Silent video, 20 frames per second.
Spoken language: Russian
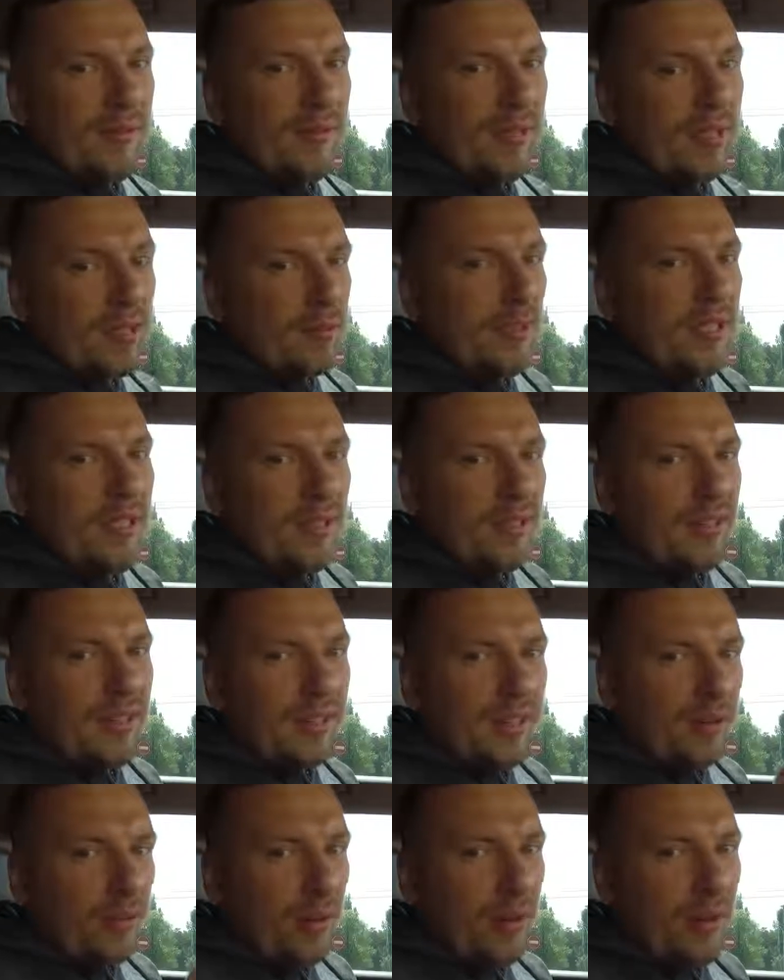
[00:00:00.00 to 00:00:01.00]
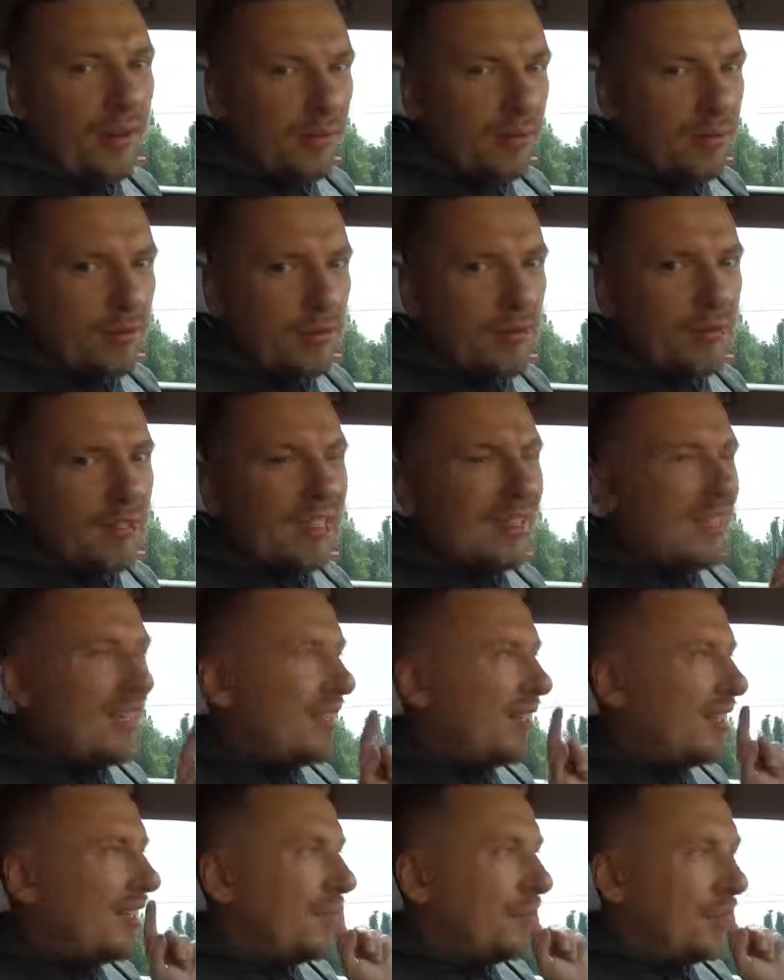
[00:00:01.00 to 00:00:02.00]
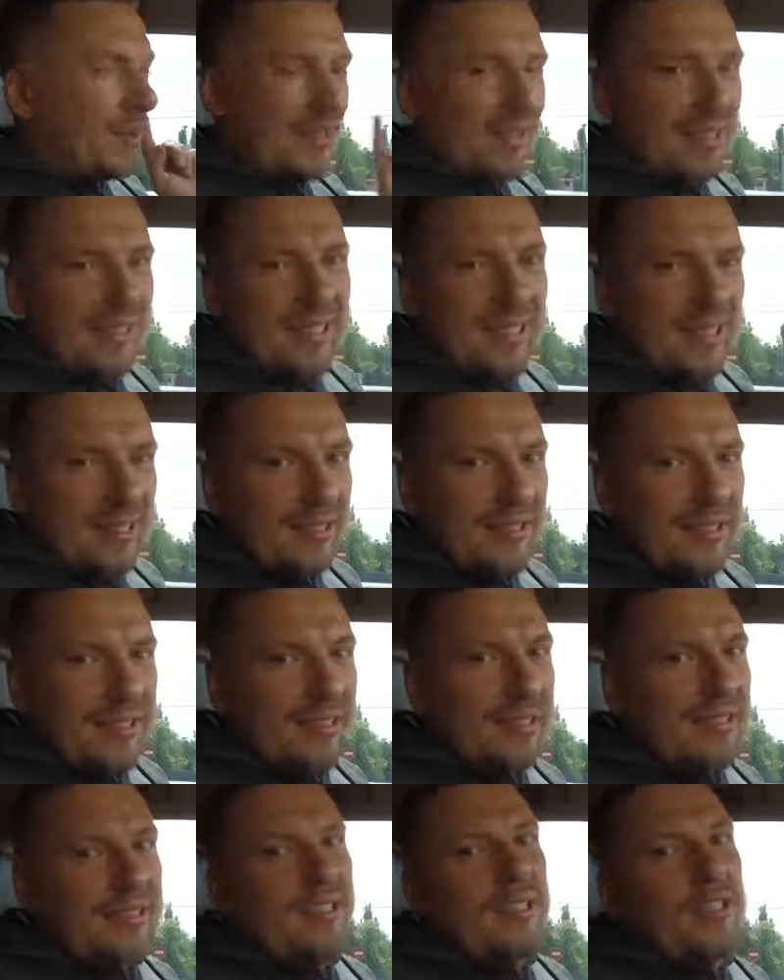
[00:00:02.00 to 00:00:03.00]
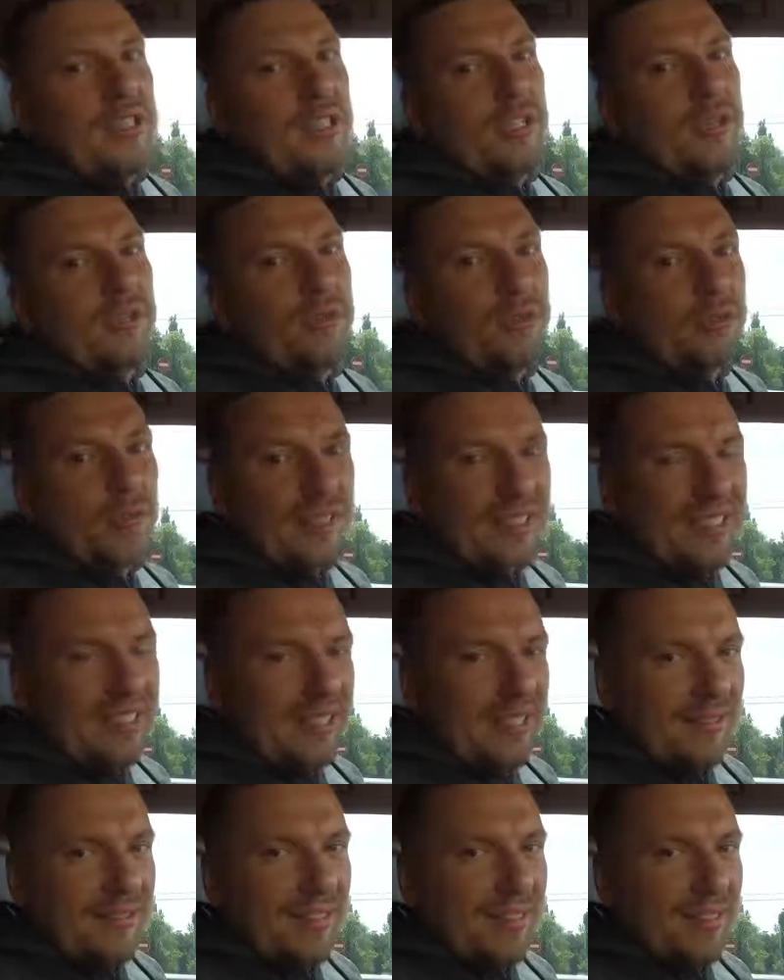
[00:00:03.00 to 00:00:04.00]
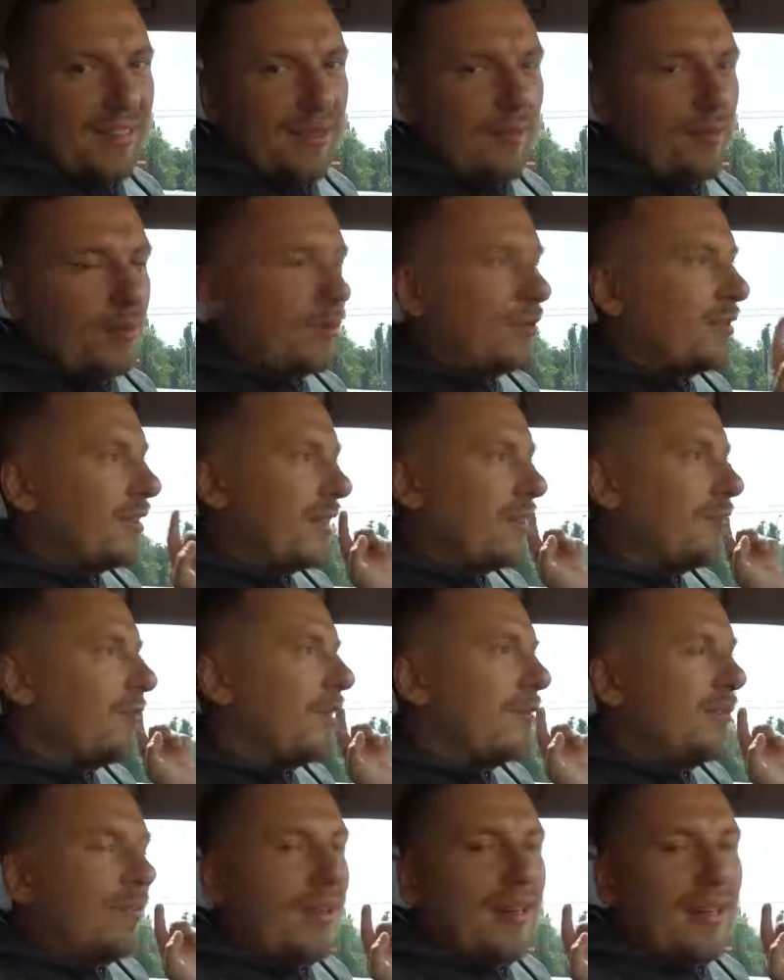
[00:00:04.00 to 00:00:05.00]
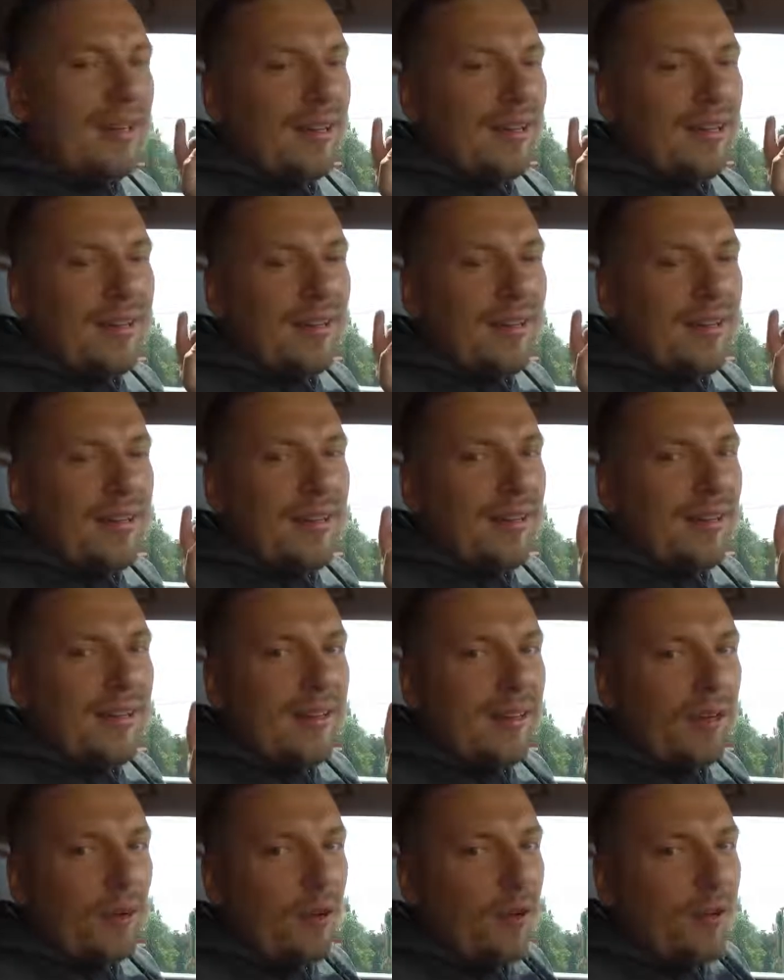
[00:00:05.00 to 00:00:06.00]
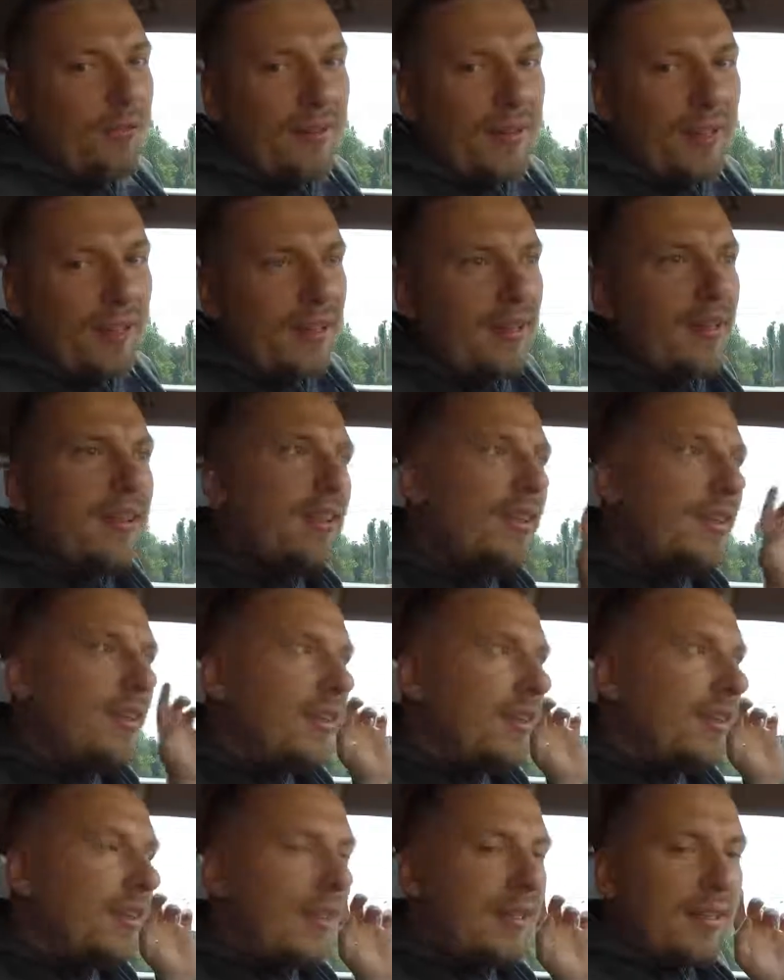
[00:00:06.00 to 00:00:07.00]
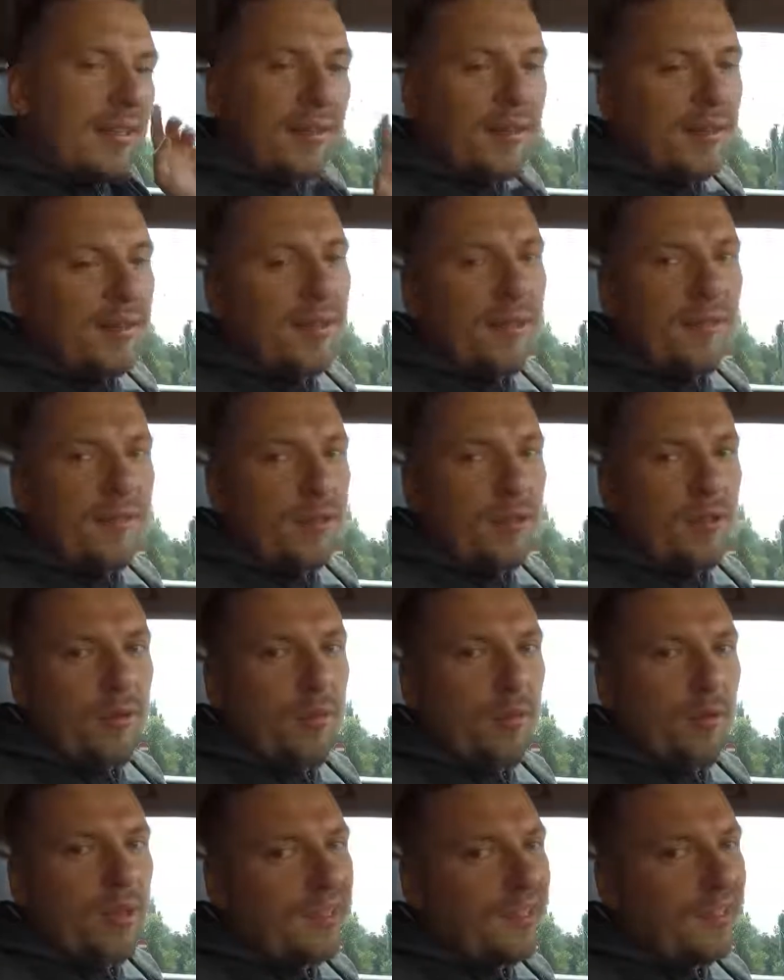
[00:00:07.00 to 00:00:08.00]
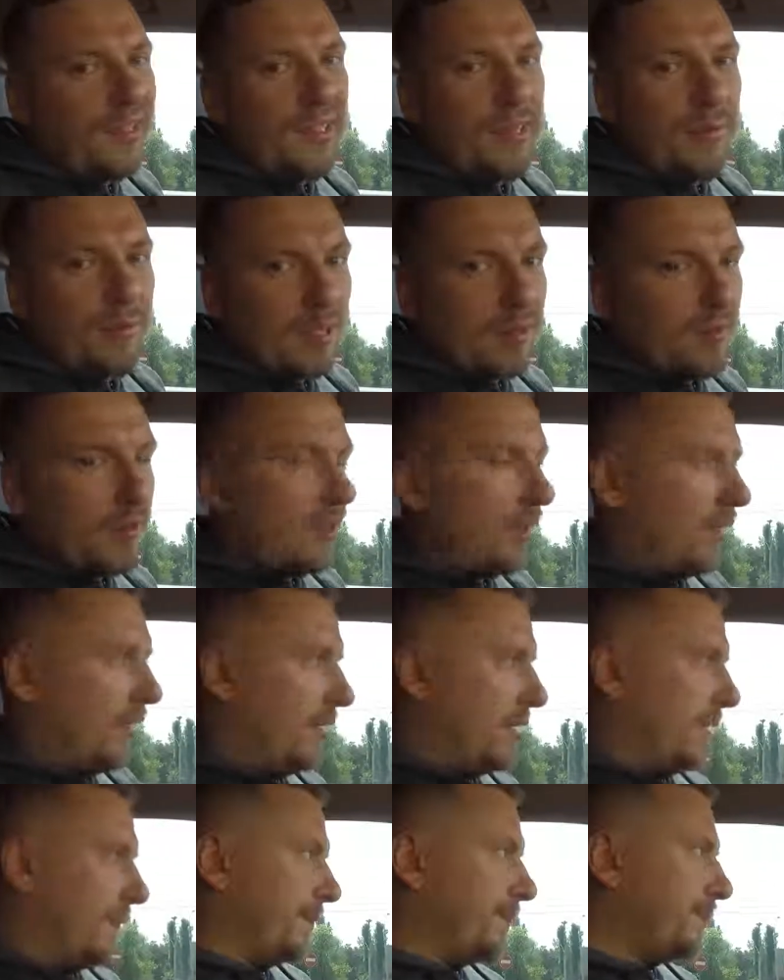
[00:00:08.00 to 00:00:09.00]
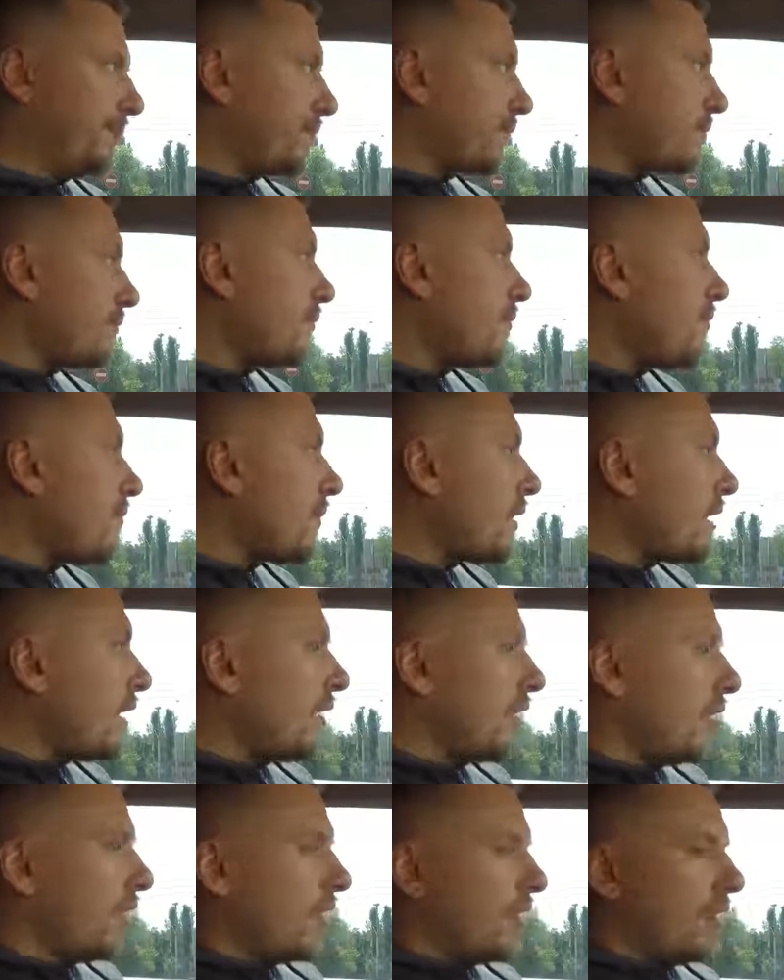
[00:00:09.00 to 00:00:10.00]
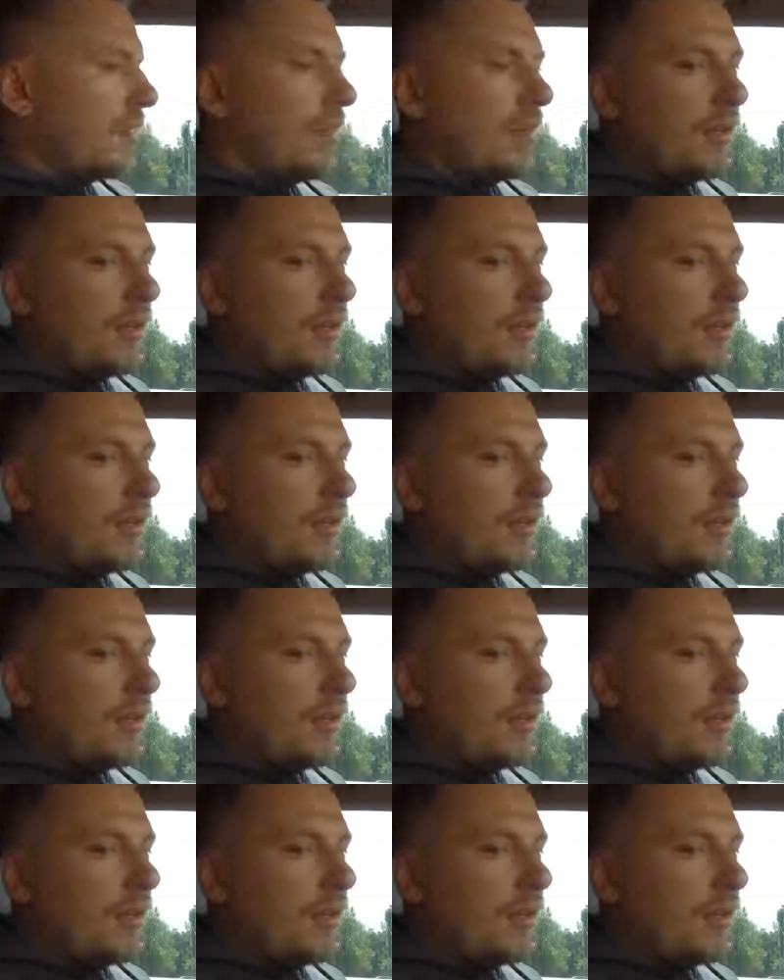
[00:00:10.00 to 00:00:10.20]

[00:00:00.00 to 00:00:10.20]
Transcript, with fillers: нажмите, наверное, на паузу, э, пойдите сделайте себе чайку, если вы за компьютером, либо кофе, и видео будет длинным, смотрите. Э,